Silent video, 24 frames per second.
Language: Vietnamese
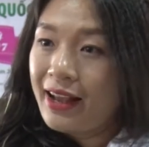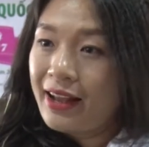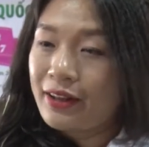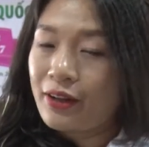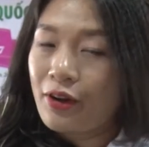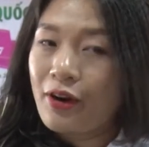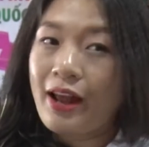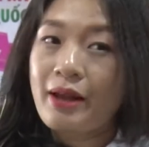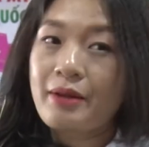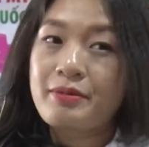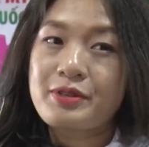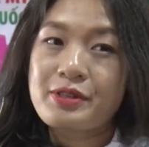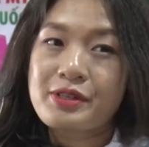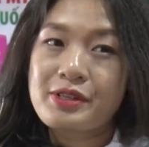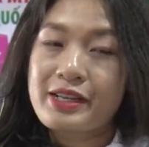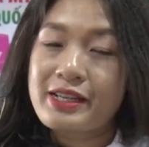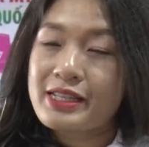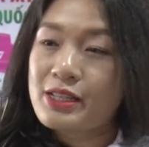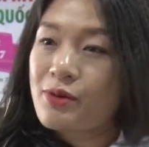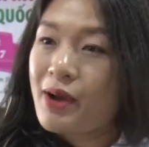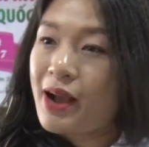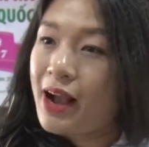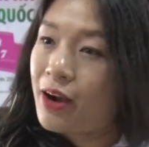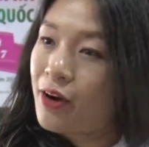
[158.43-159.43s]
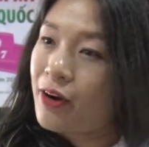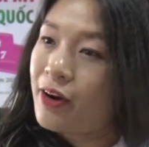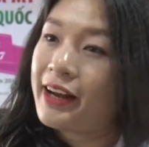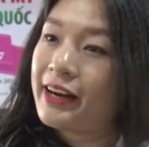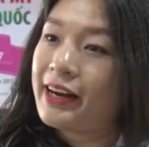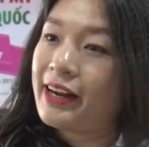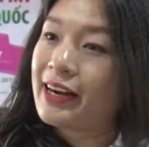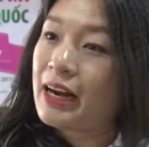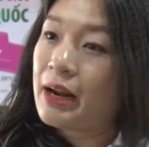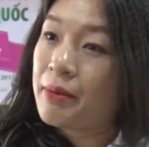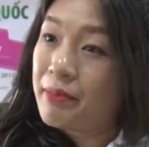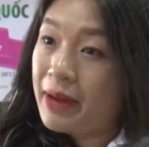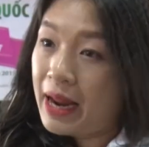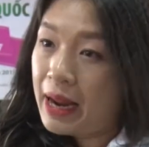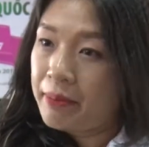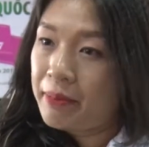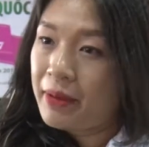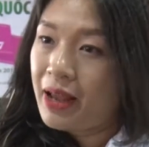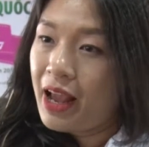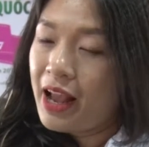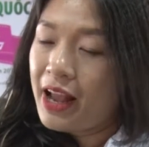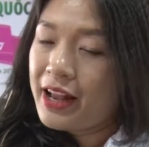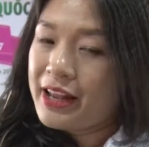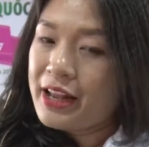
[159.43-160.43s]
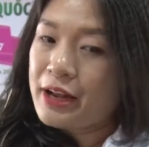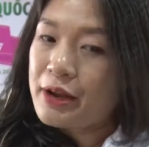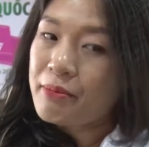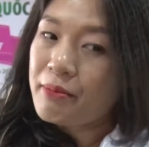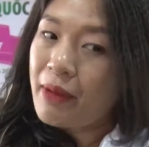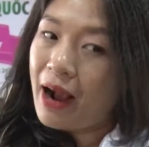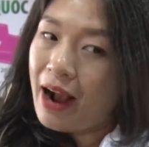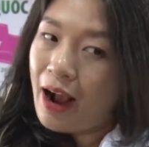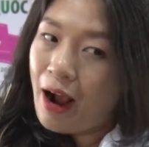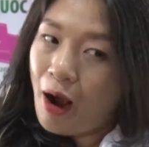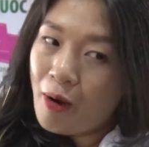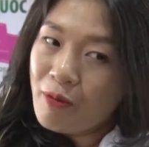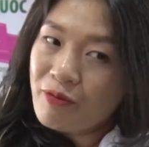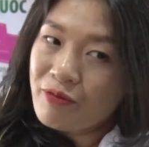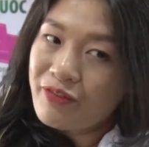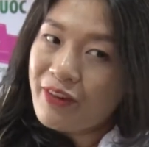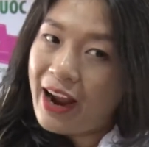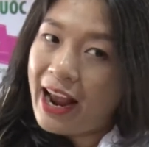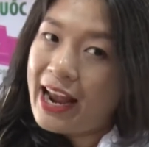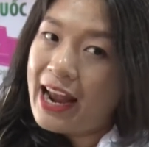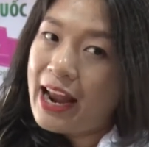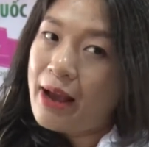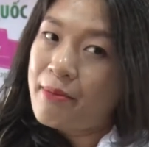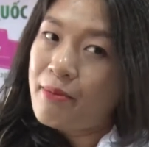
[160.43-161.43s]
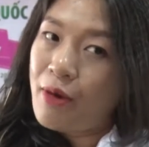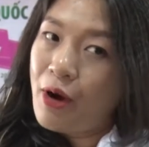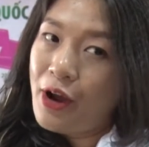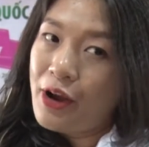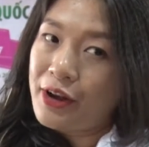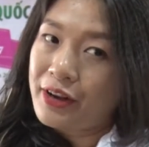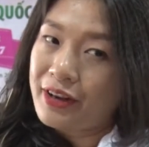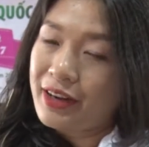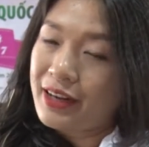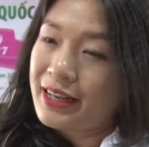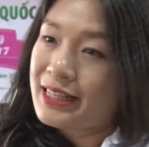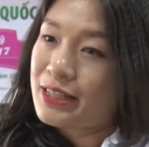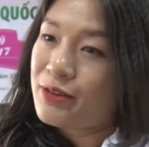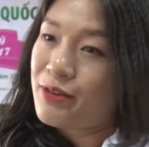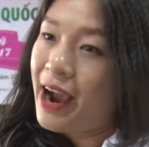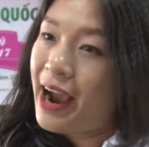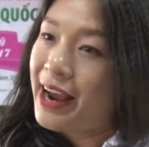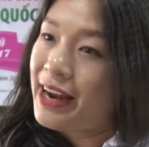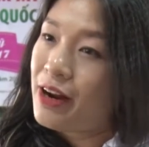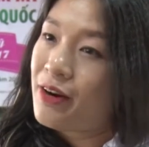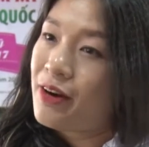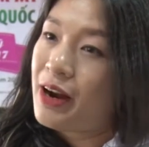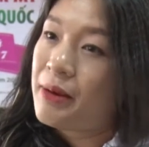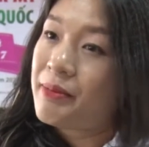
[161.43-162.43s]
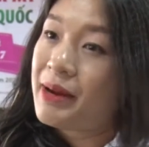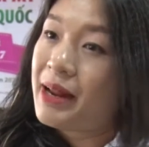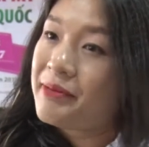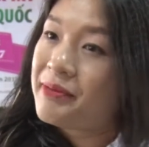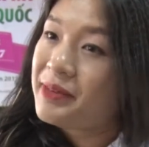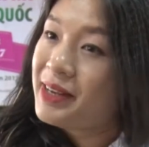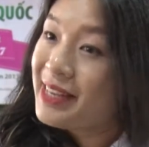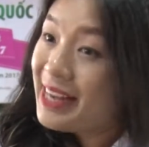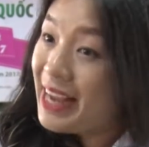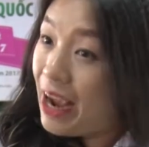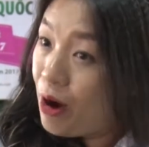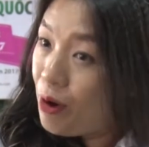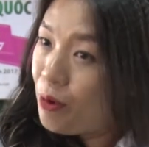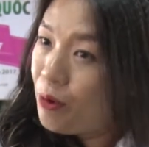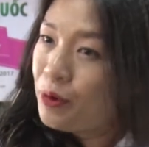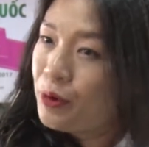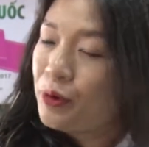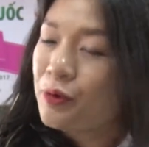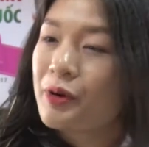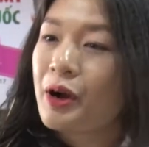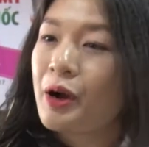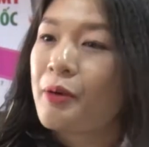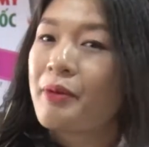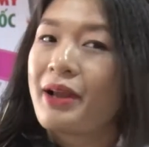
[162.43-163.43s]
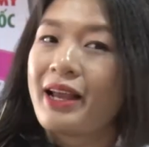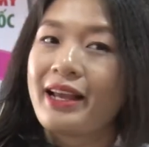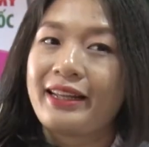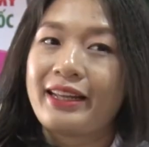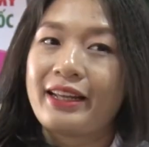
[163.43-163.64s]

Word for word: Nó làm cho người châu Á có khả năng làm đẹp nhưng mà không phải là mọi người châu Á đều làm đẹp như nhau đúng không?